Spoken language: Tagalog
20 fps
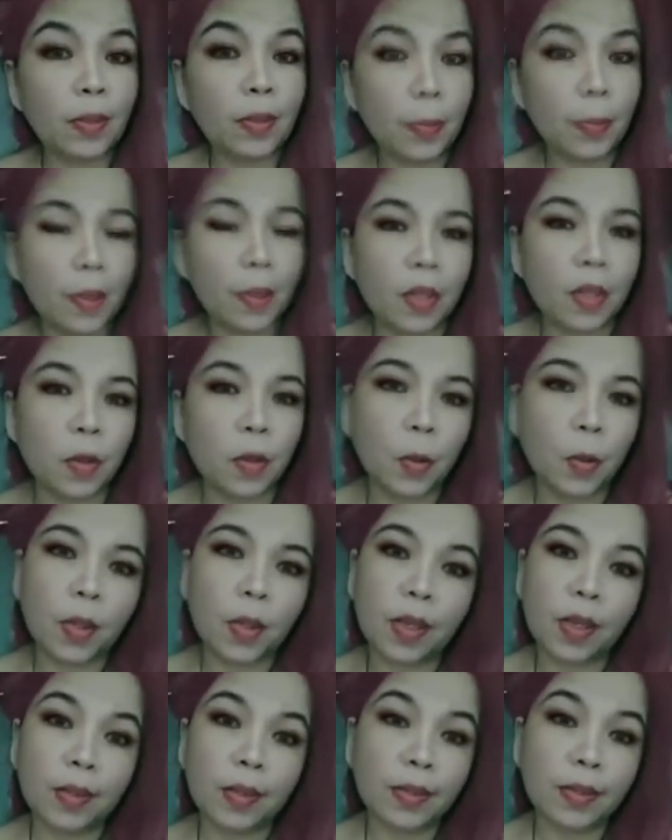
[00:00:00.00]
kalaban man o
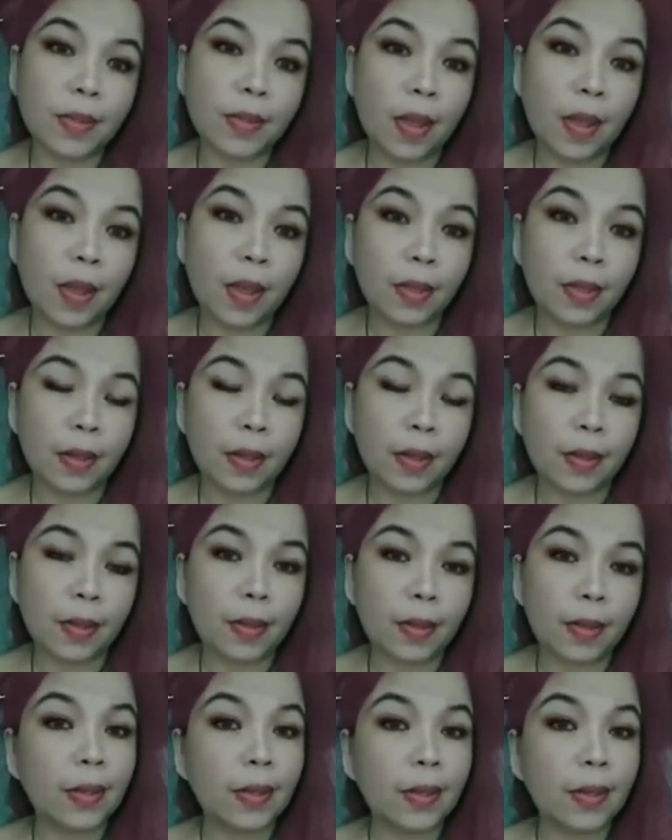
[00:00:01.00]
nanakit sa atin,
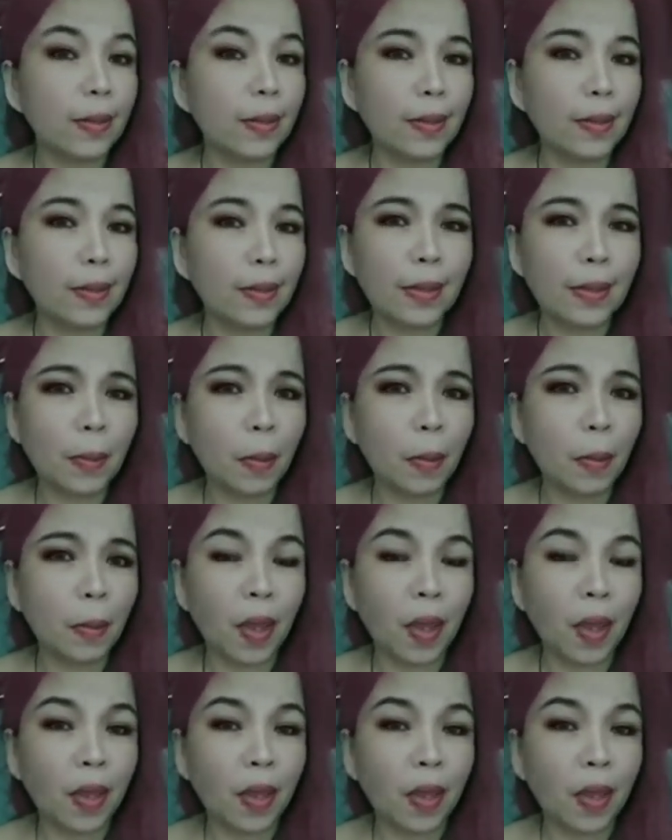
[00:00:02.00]
hindi naman
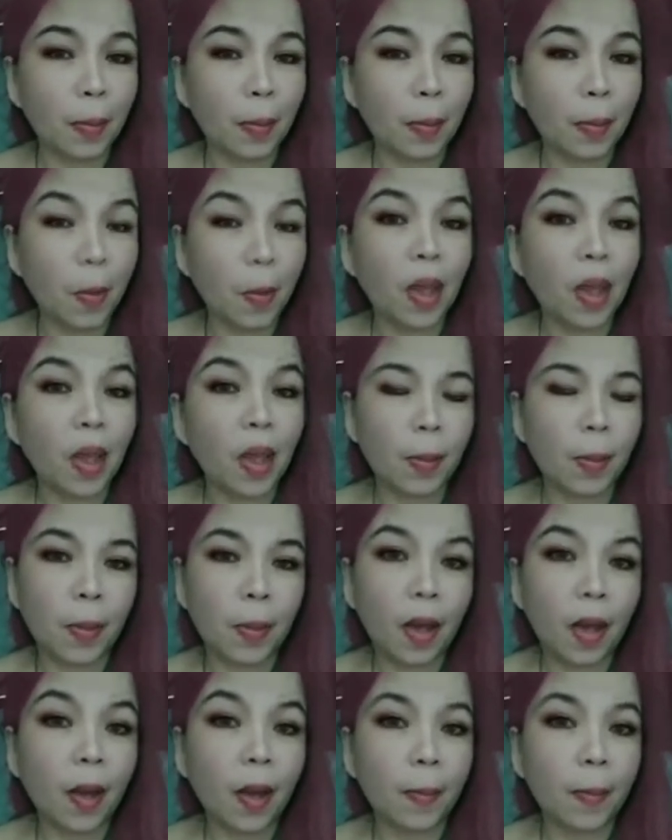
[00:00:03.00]
mahirap humanap
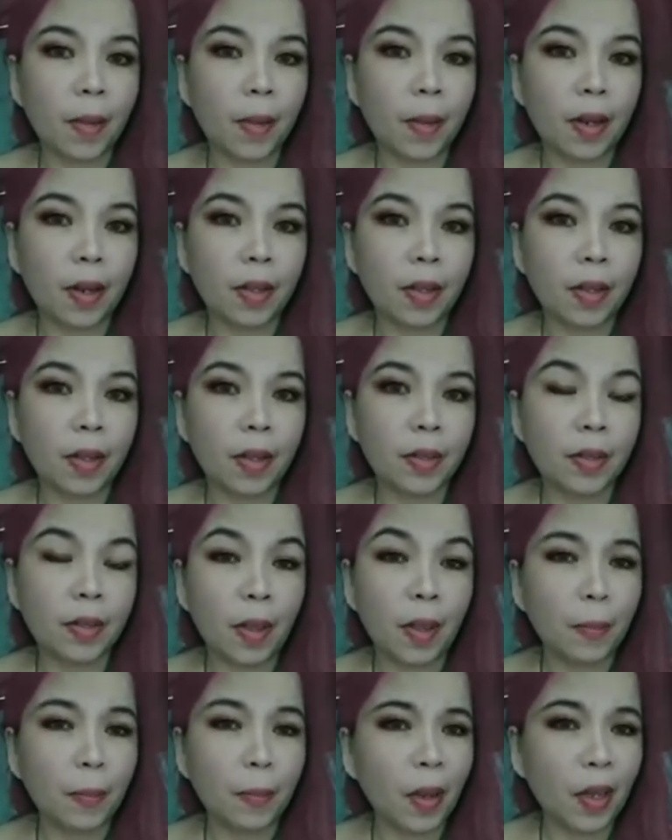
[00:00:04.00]
ng kapalit.
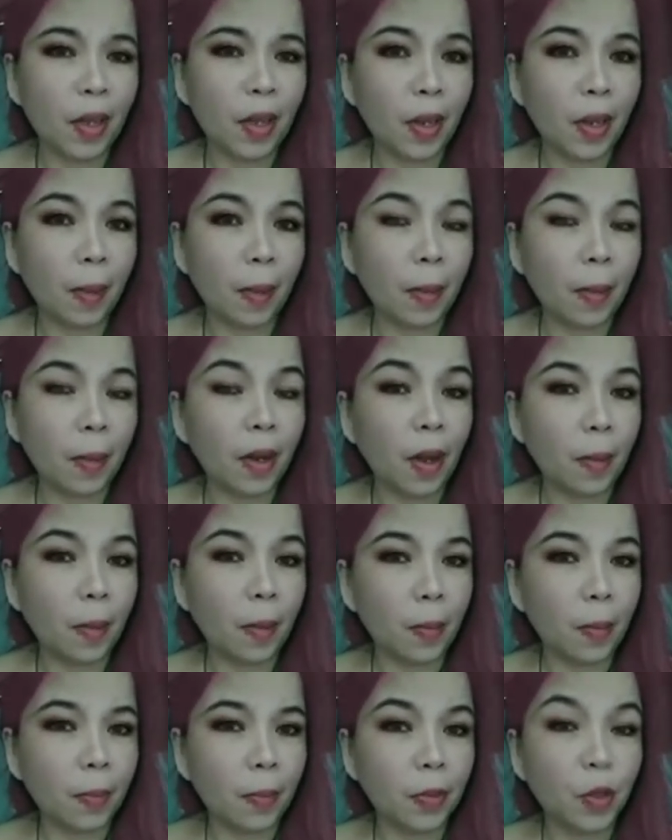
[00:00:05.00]
Ang mahirap
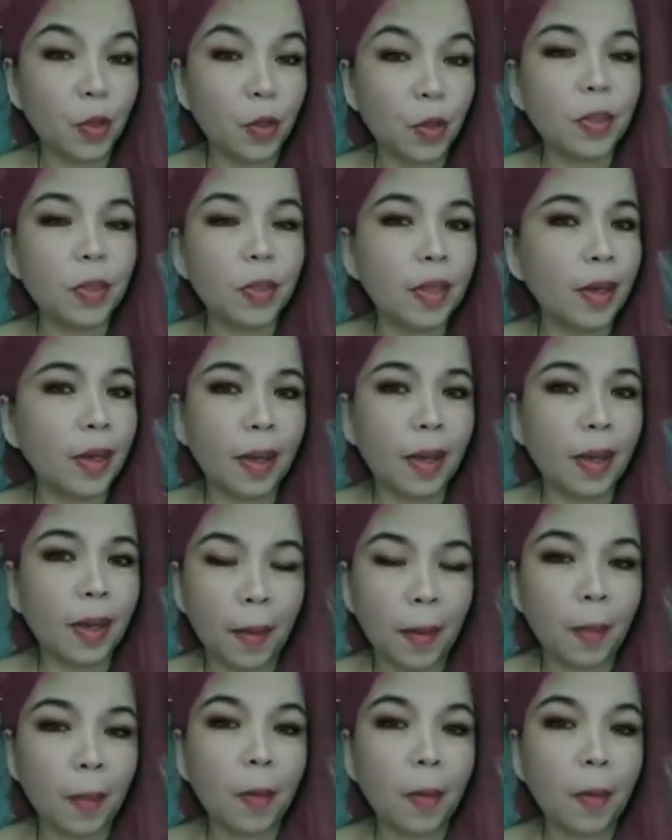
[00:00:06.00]
mahanap yung hindi ka
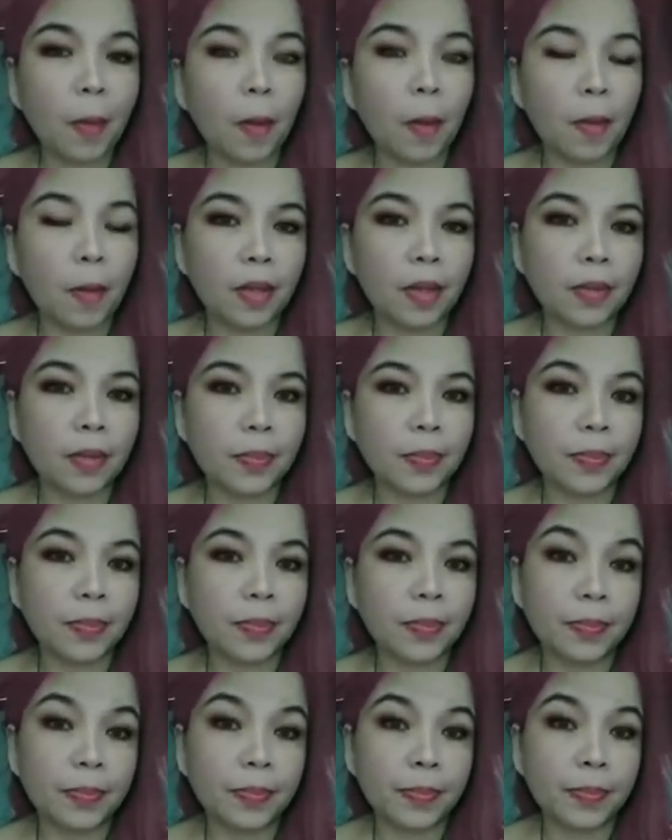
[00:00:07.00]
ipagpapalit.
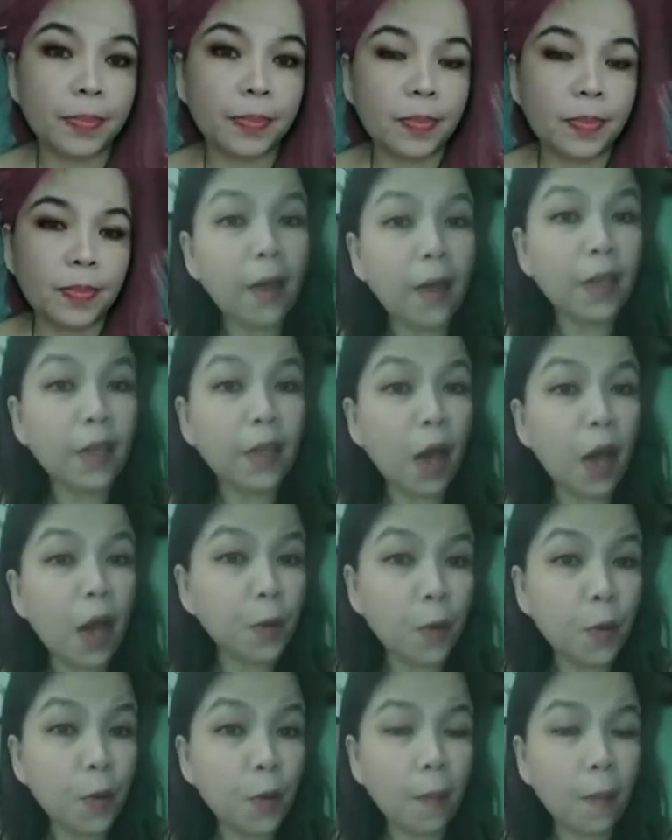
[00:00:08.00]
Kahit
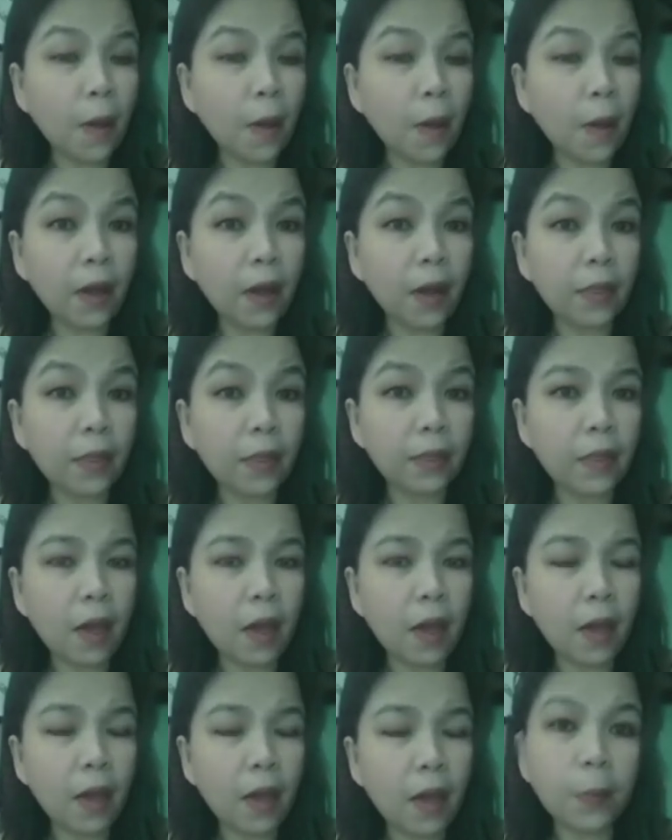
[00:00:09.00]
gaano ka pa
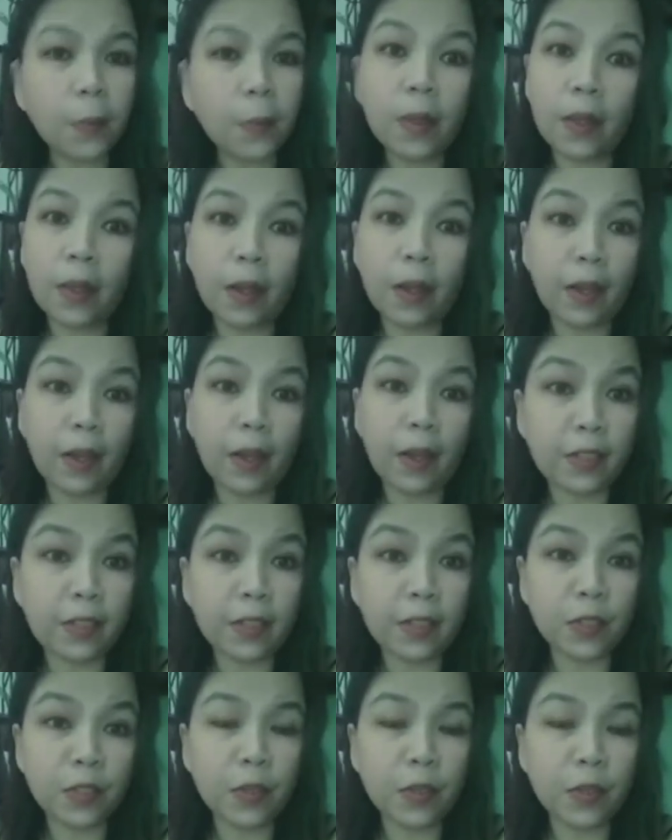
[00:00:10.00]
kaganda,
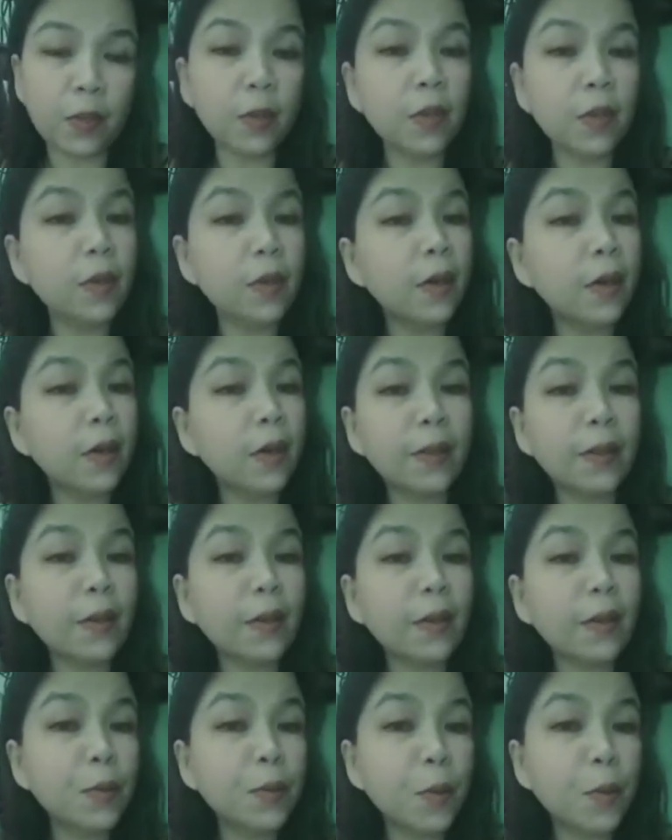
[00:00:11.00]
kasexy,
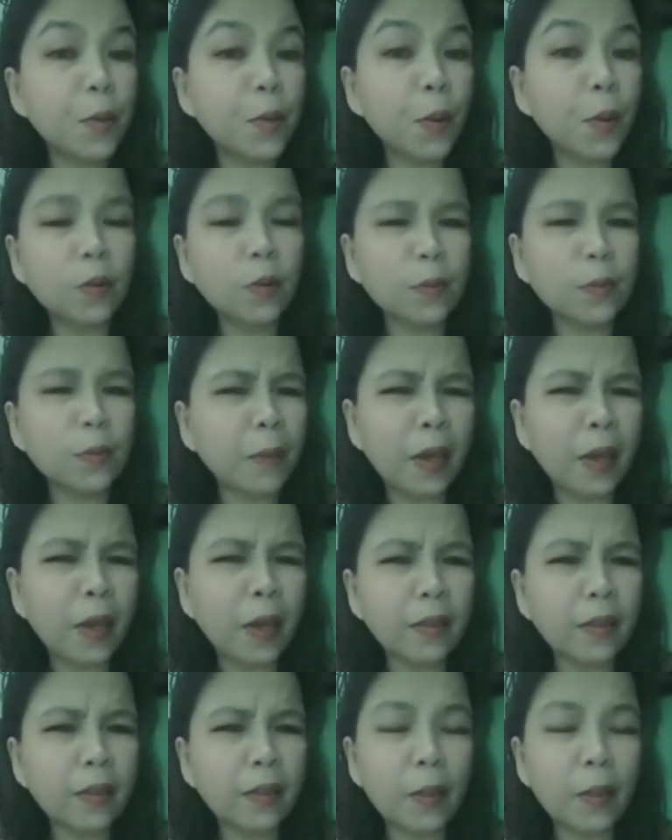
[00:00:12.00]
katalino o kabait,